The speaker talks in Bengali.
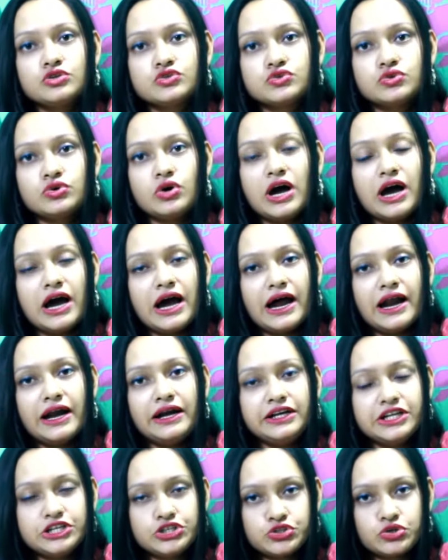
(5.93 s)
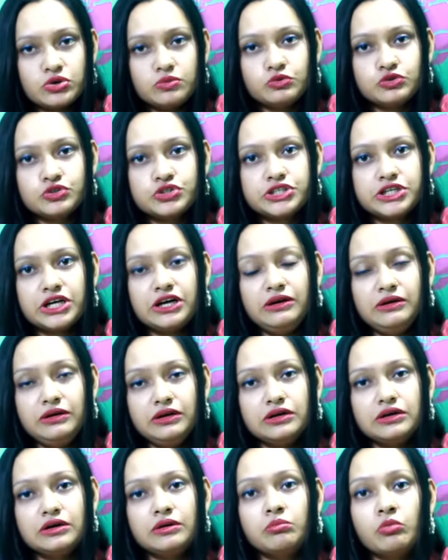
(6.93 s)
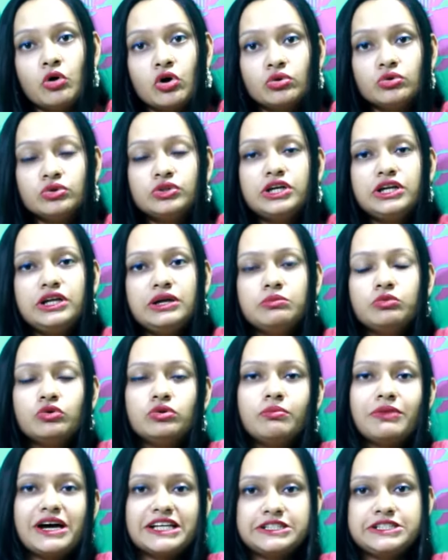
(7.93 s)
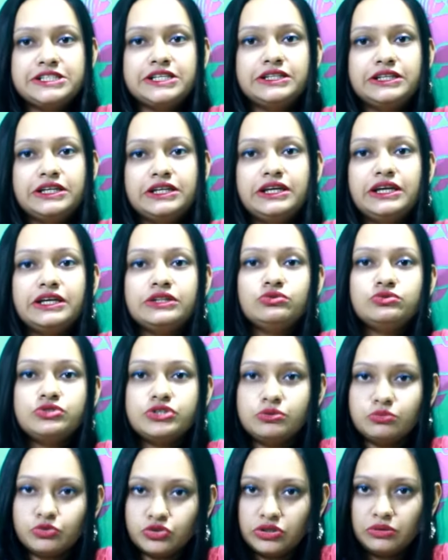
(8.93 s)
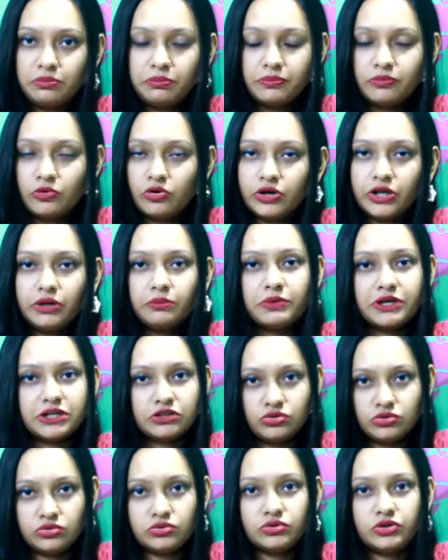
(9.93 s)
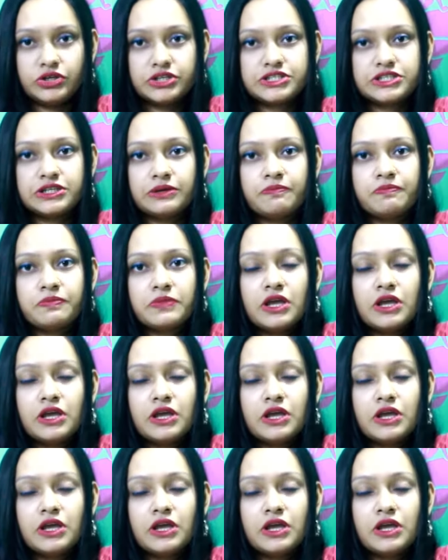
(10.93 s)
সো হার্টের সমস্যা বড়দের এবং বাচ্চাদের এই দুটির মধ্যে অনেক পার্থক্য রয়েছে